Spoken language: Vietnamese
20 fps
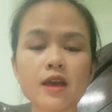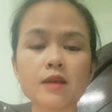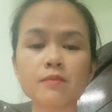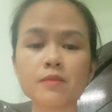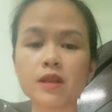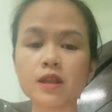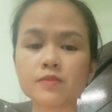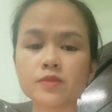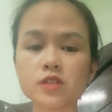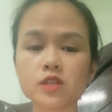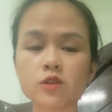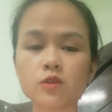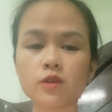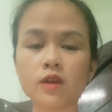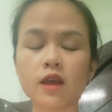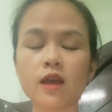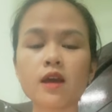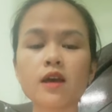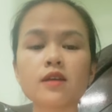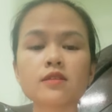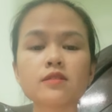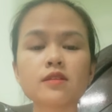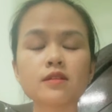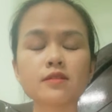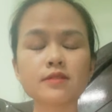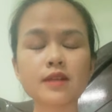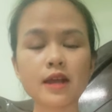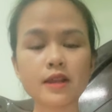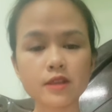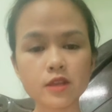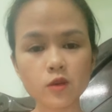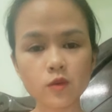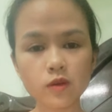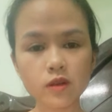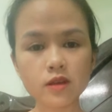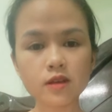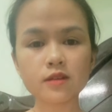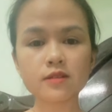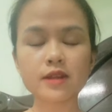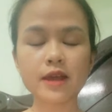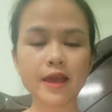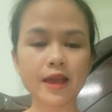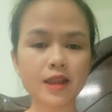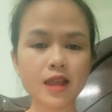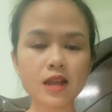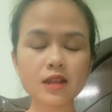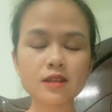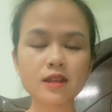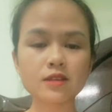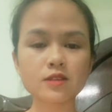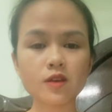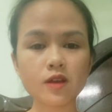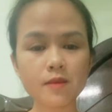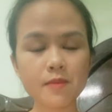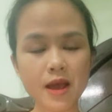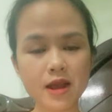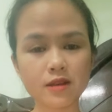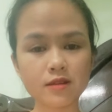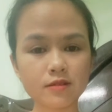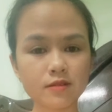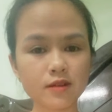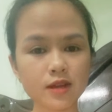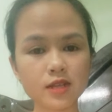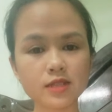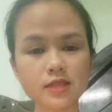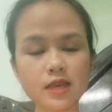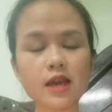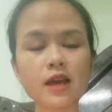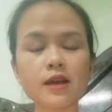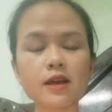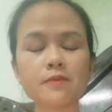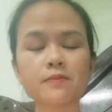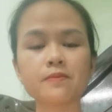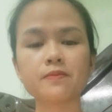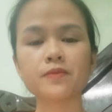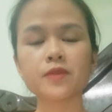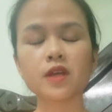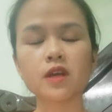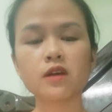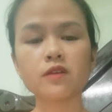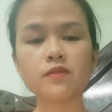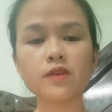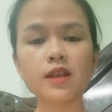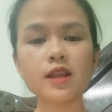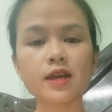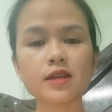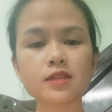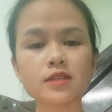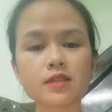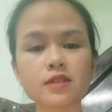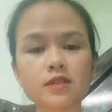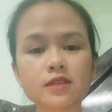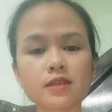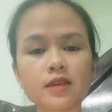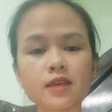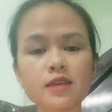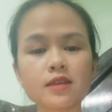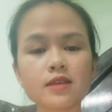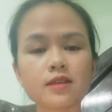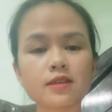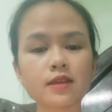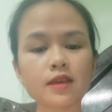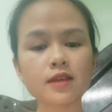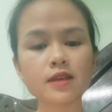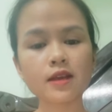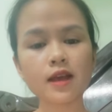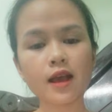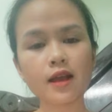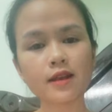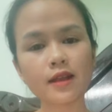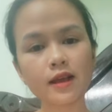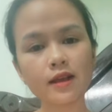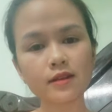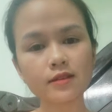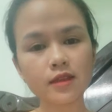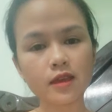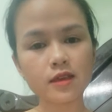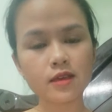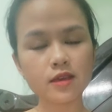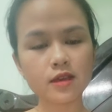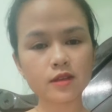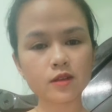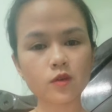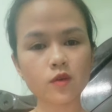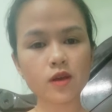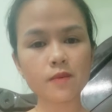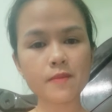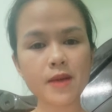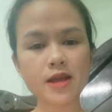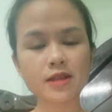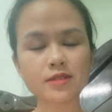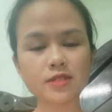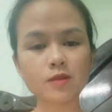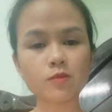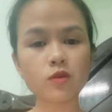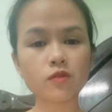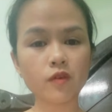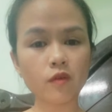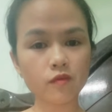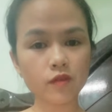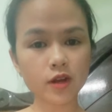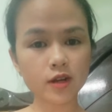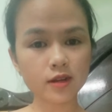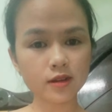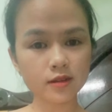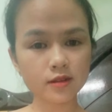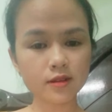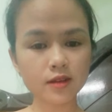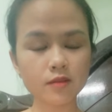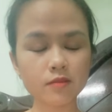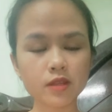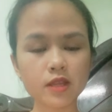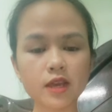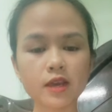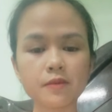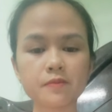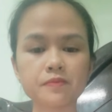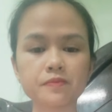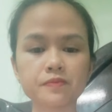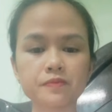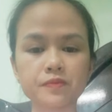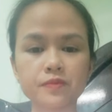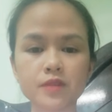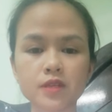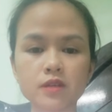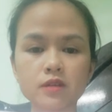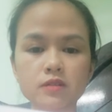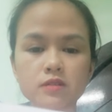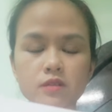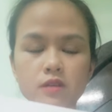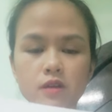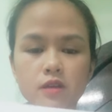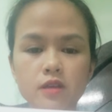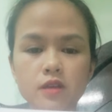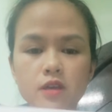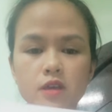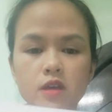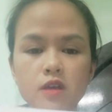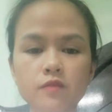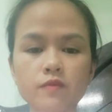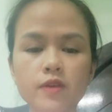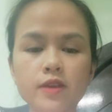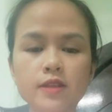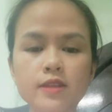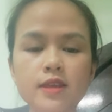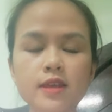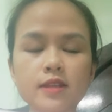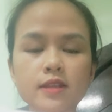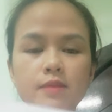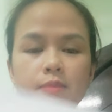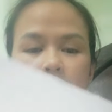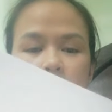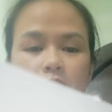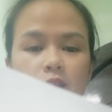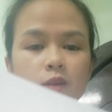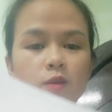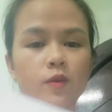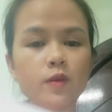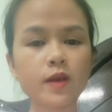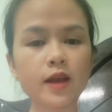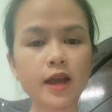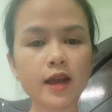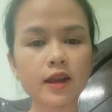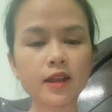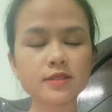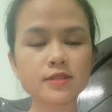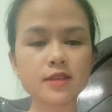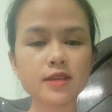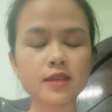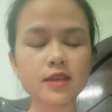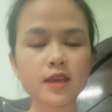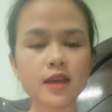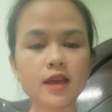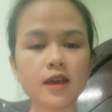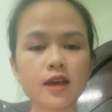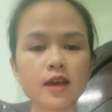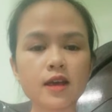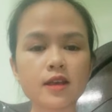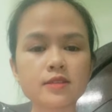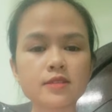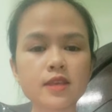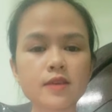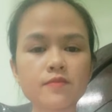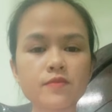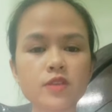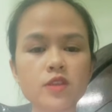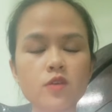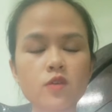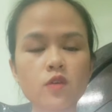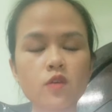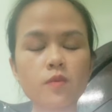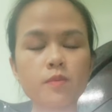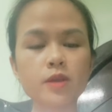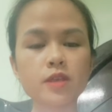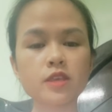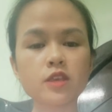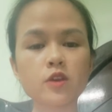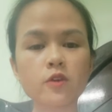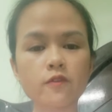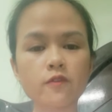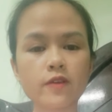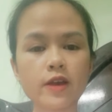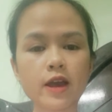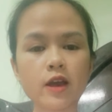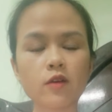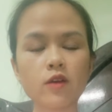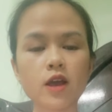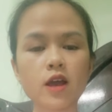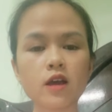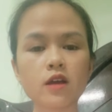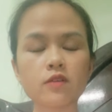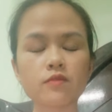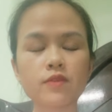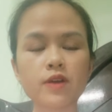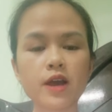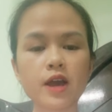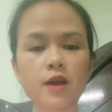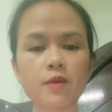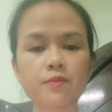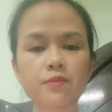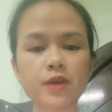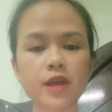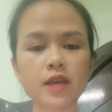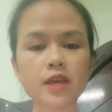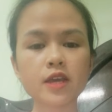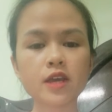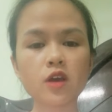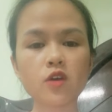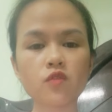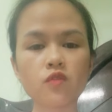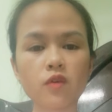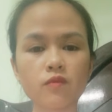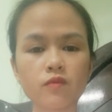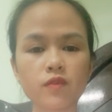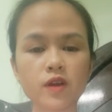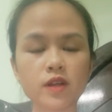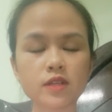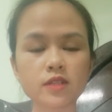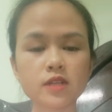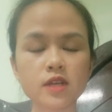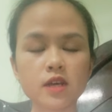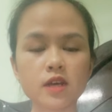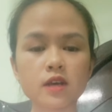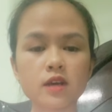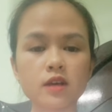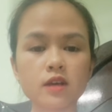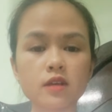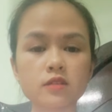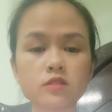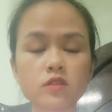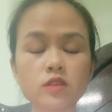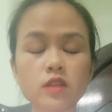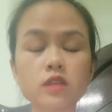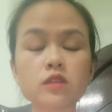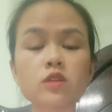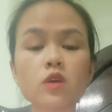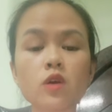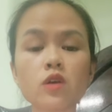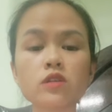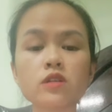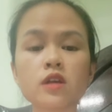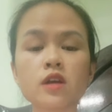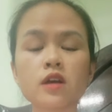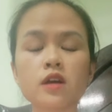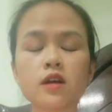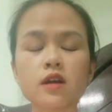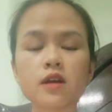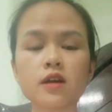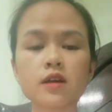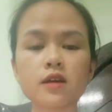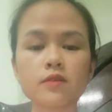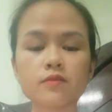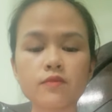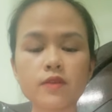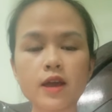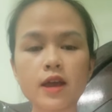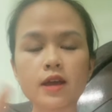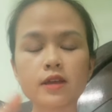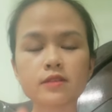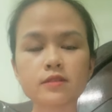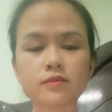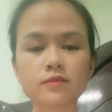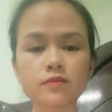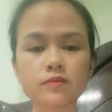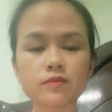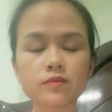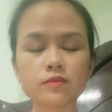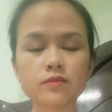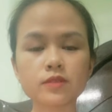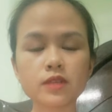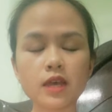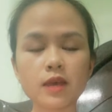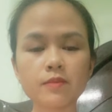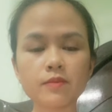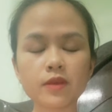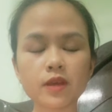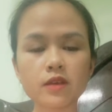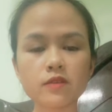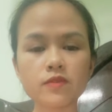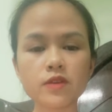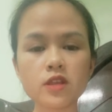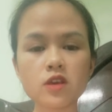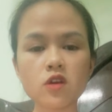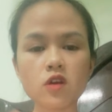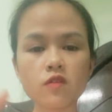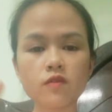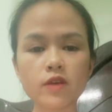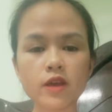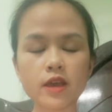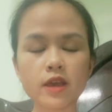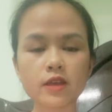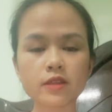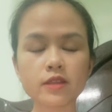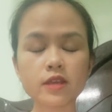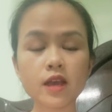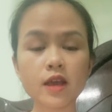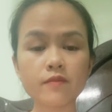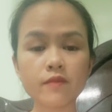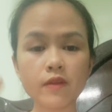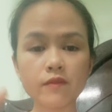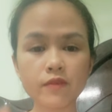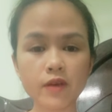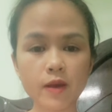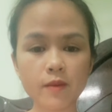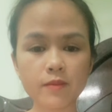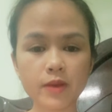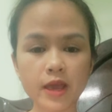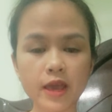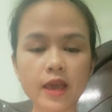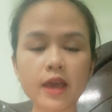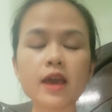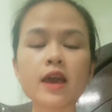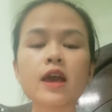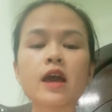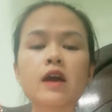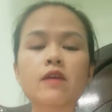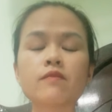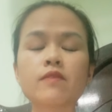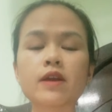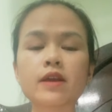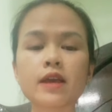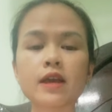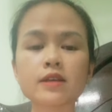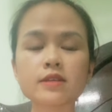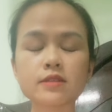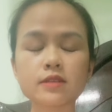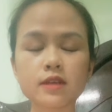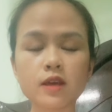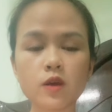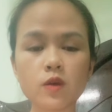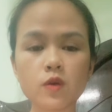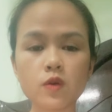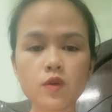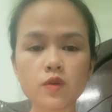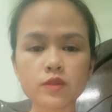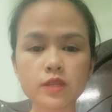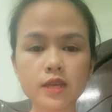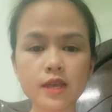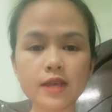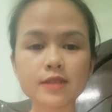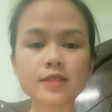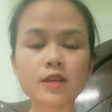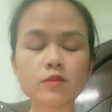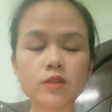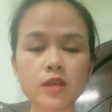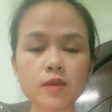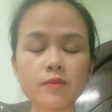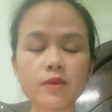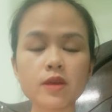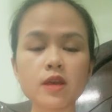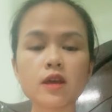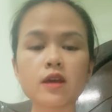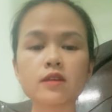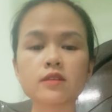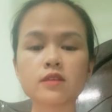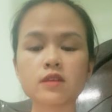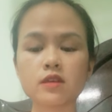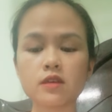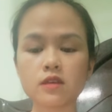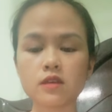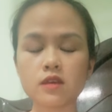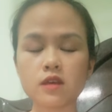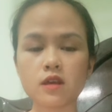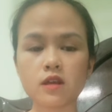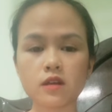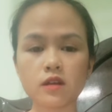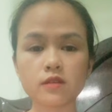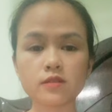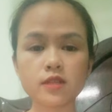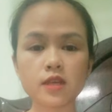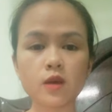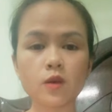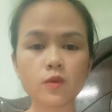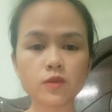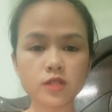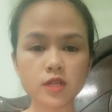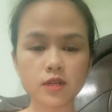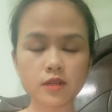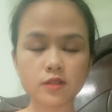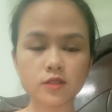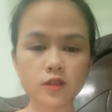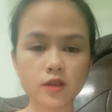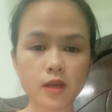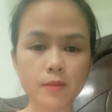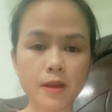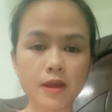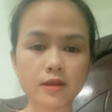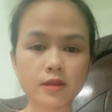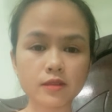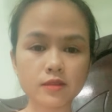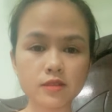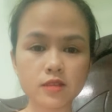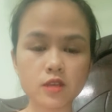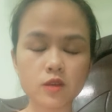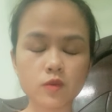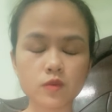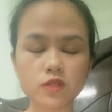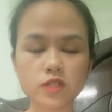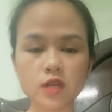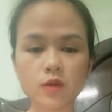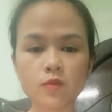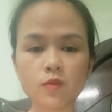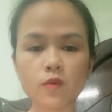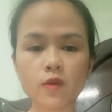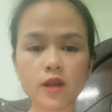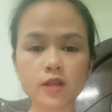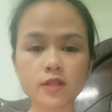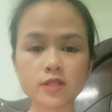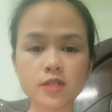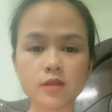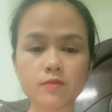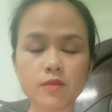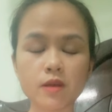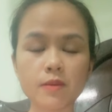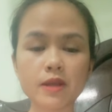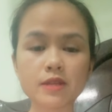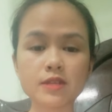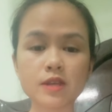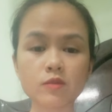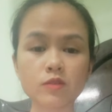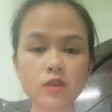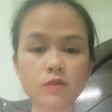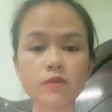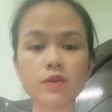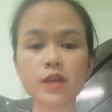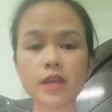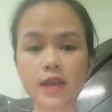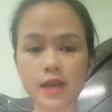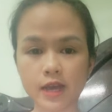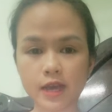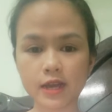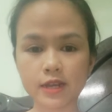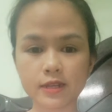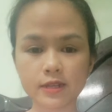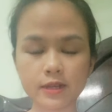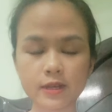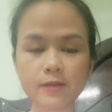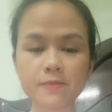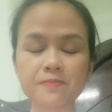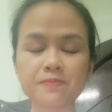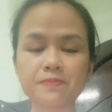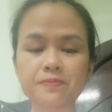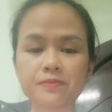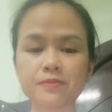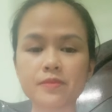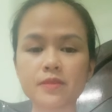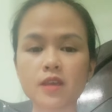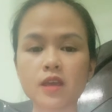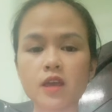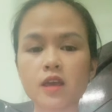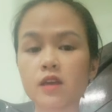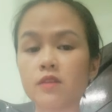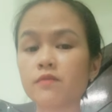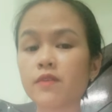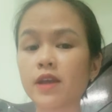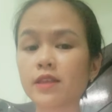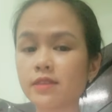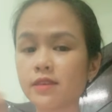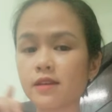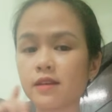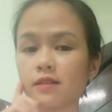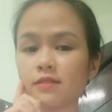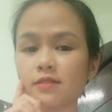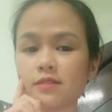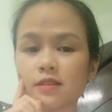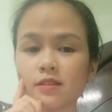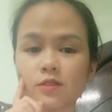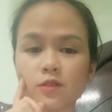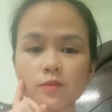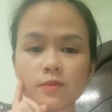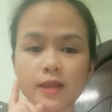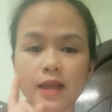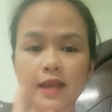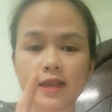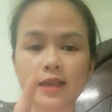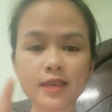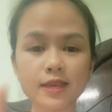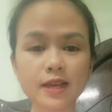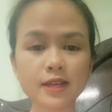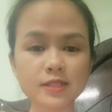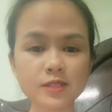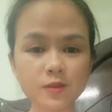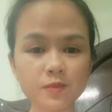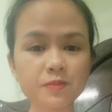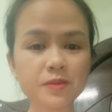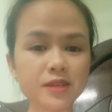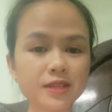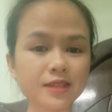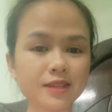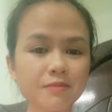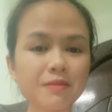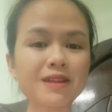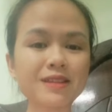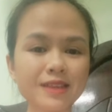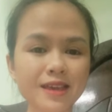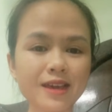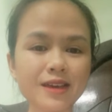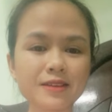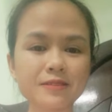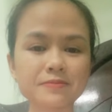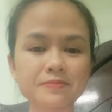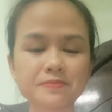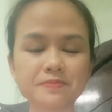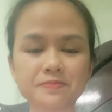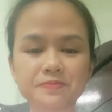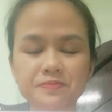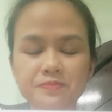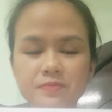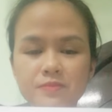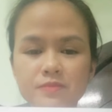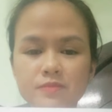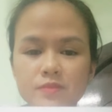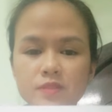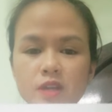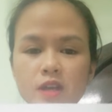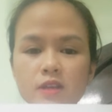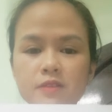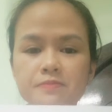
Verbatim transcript: 15 triệu thực ra điêu lương rẻ hay đắt là do các bạn nữa nha với lại cái cái khả năng thể hiện của các bạn trong buổi phỏng vấn nữa các bạn nhé rồi vậy nên các bạn hãy cố gắng là gì à, xem video của mình nhiều vào và học các cái câu phỏng vấn à, cho thật tốt à, và xem cái video về tiếng Hàn văn phòng nè và các câu tiếng Hàn giao tiếp thì nó sẽ hỗ trợ được cho các bạn rất nhiều trong quá trình mà các bạn giao tiếp với người Hàn ha và nhớ nhấn nút đăng ký kênh giúp mình các bạn nhé rồi